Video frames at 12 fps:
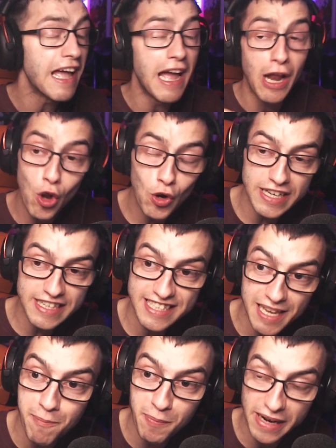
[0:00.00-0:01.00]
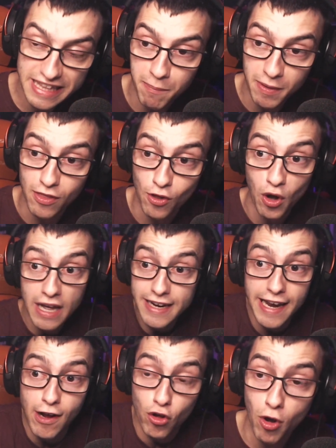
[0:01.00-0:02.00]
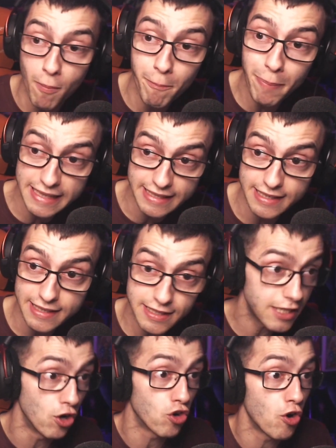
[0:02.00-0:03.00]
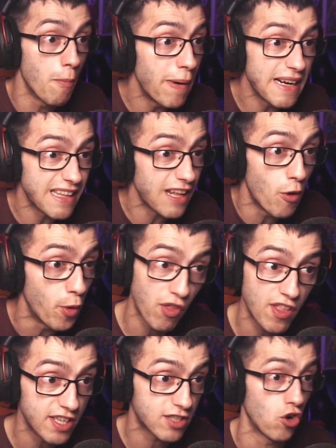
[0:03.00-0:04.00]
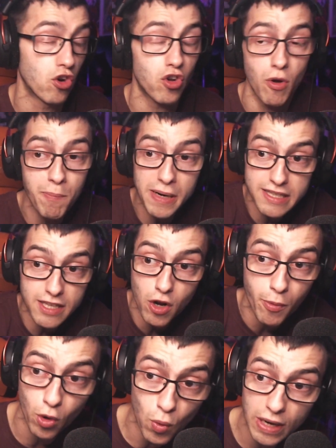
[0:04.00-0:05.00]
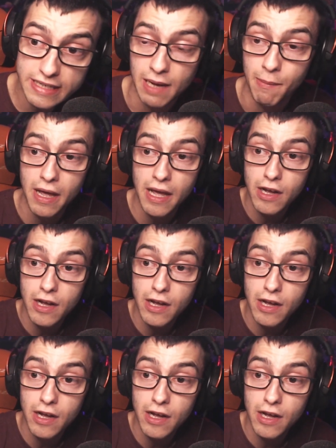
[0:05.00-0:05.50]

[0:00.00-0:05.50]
lo que siempre te pido, que lo compartas, tío, compártelo por Discord, compártelo por WhatsApp,